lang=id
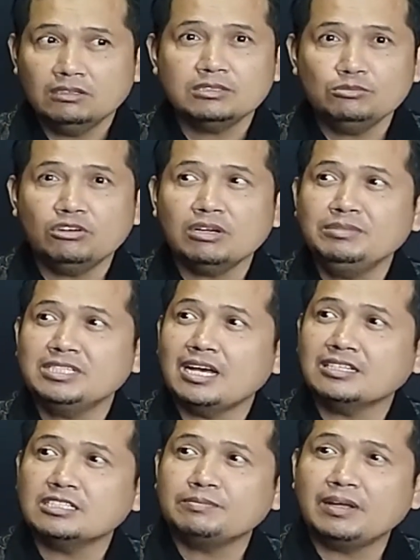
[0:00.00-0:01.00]
Oh, semua orang bisa
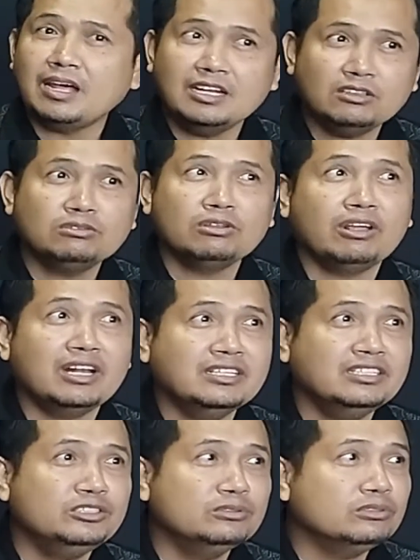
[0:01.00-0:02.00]
akses, Pak. Ada oh.
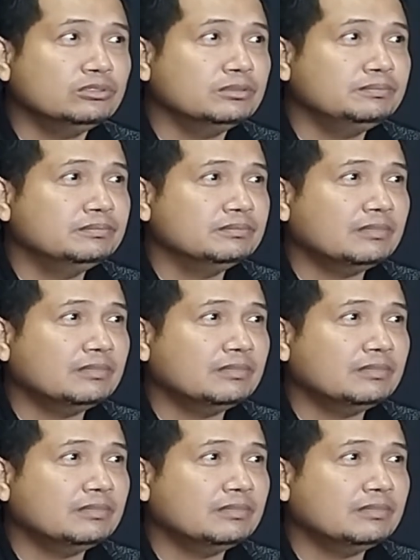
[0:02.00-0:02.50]
tutorialnya oh. di YouTube.